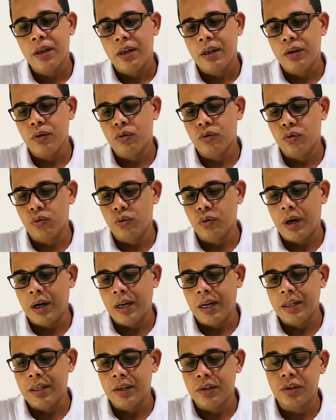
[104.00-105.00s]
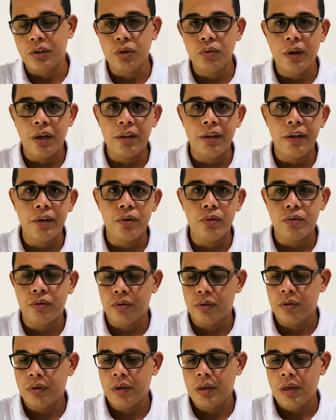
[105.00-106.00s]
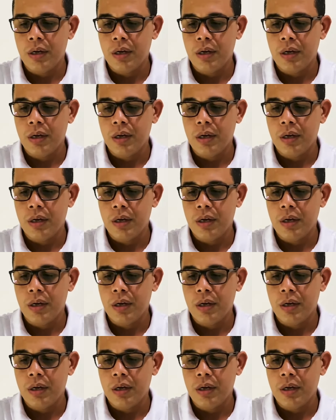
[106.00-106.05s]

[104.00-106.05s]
eu sou agradecido a Deus